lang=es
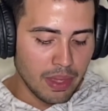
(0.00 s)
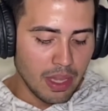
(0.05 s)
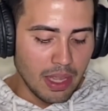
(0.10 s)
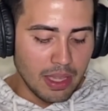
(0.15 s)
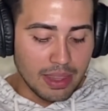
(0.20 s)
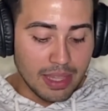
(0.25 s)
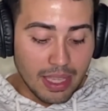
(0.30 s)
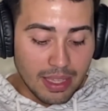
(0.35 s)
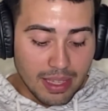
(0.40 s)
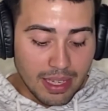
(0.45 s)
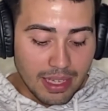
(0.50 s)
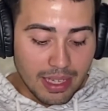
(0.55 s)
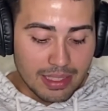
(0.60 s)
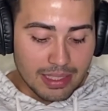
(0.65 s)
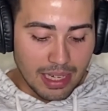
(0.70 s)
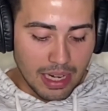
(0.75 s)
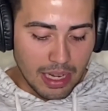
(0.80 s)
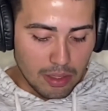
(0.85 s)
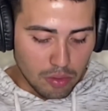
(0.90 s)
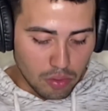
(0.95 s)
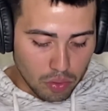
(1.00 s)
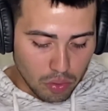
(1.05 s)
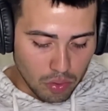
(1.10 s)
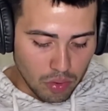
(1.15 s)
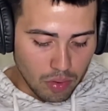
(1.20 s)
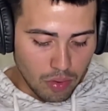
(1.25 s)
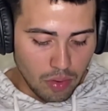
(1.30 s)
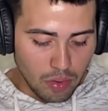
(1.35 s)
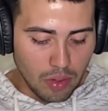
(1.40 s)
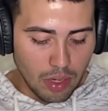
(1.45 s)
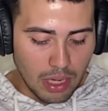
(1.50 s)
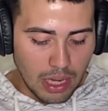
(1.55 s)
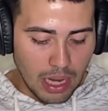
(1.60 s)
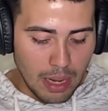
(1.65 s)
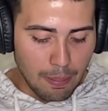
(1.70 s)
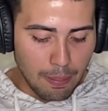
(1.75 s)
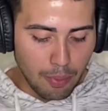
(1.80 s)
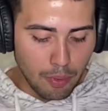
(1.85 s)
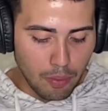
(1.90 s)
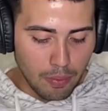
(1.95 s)
Desde que se lanzó al
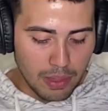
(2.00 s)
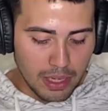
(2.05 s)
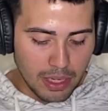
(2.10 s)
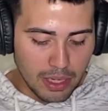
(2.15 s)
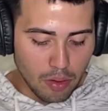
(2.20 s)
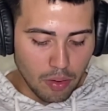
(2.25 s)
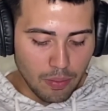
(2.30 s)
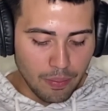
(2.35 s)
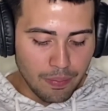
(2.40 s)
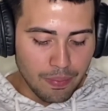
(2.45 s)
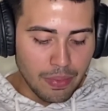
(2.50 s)
público,